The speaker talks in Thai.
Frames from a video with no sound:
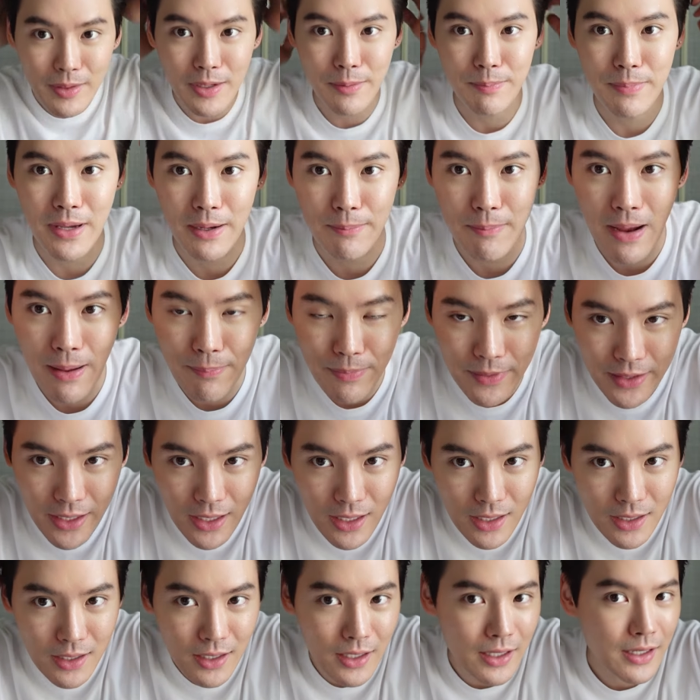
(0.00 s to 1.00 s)
เปียกๆแบบนี้ได้
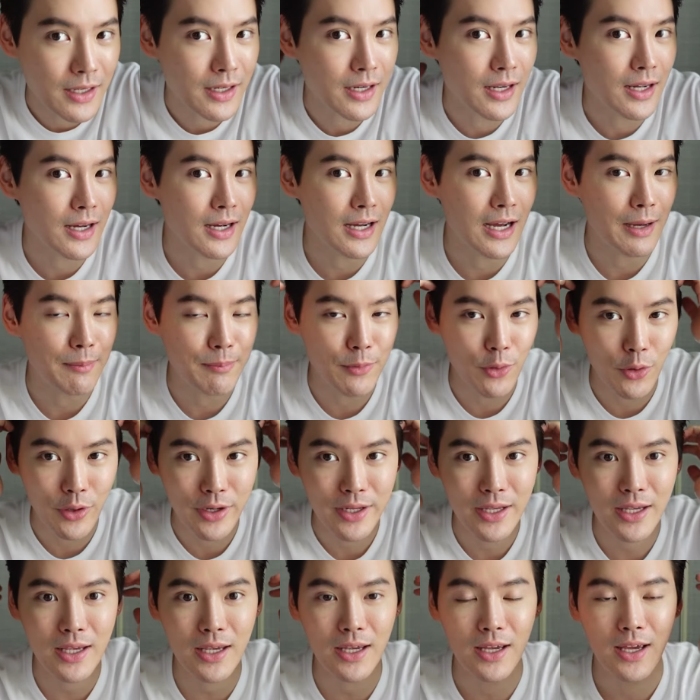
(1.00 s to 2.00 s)
เลยนะครับ โดย
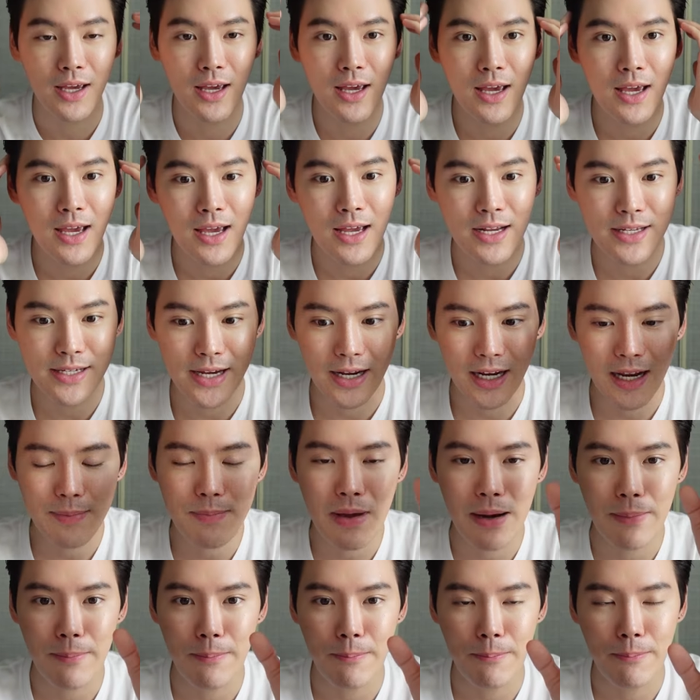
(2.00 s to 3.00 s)
ที่เช็ดให้
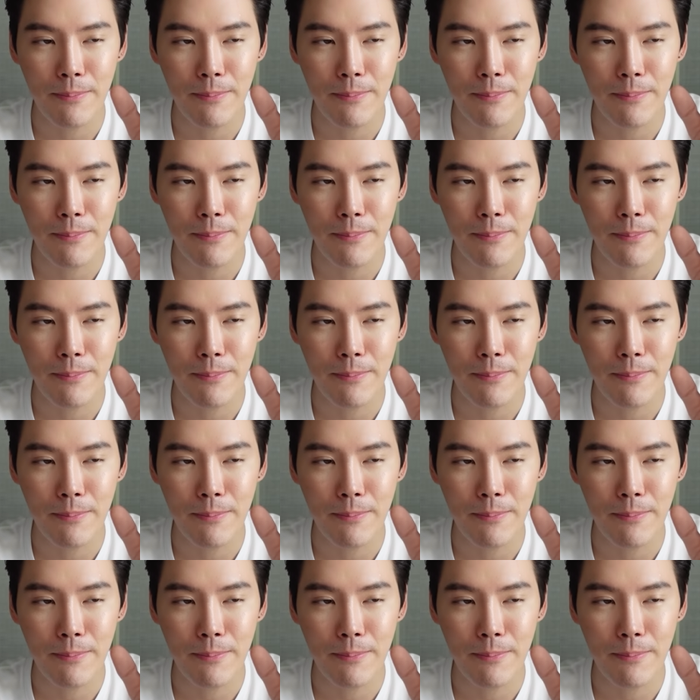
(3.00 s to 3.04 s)
มัน